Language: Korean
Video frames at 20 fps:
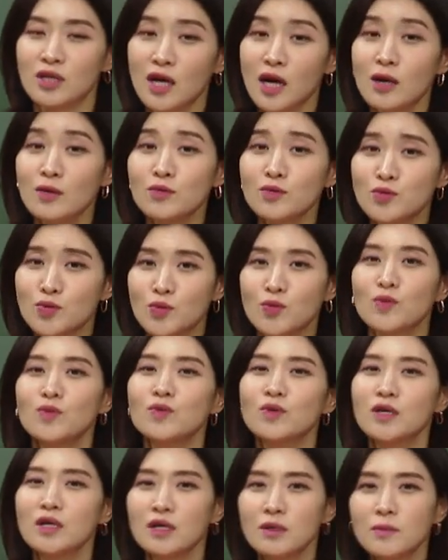하루
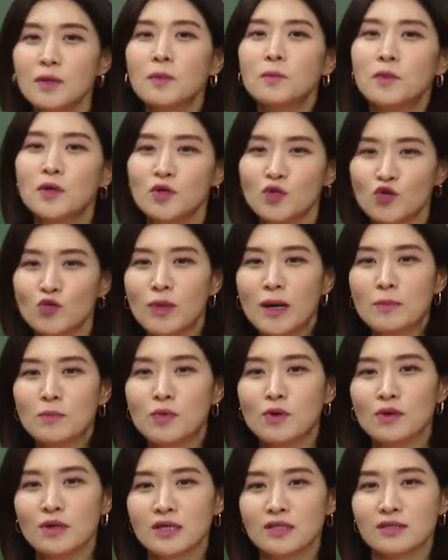종일 몇 번이고
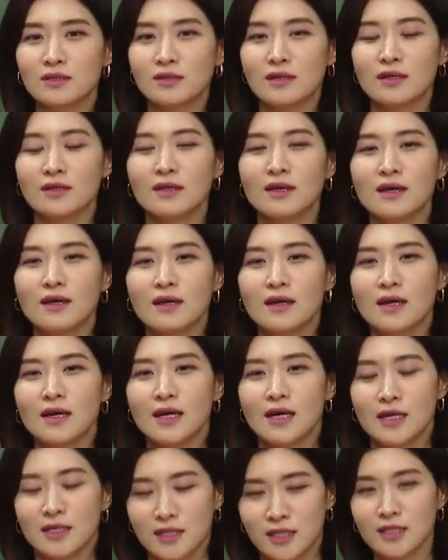반복을 했을 텐데,
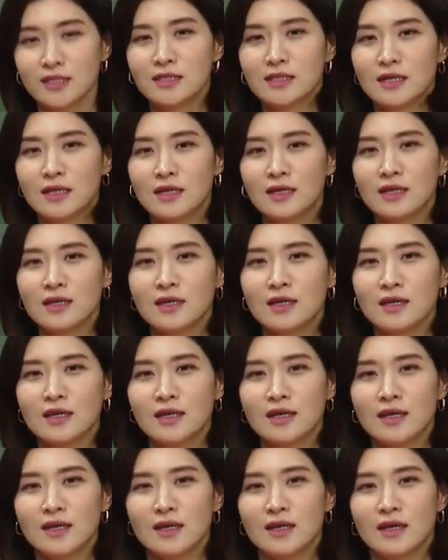진짜
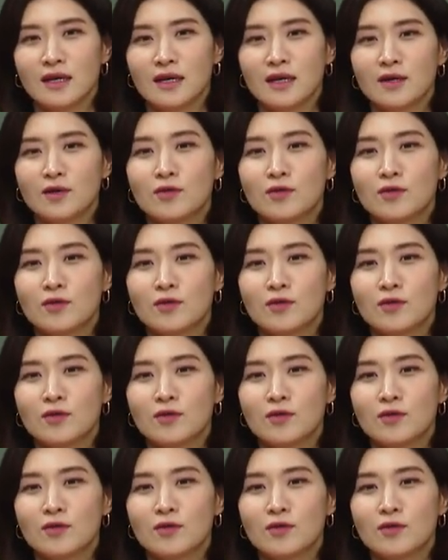예,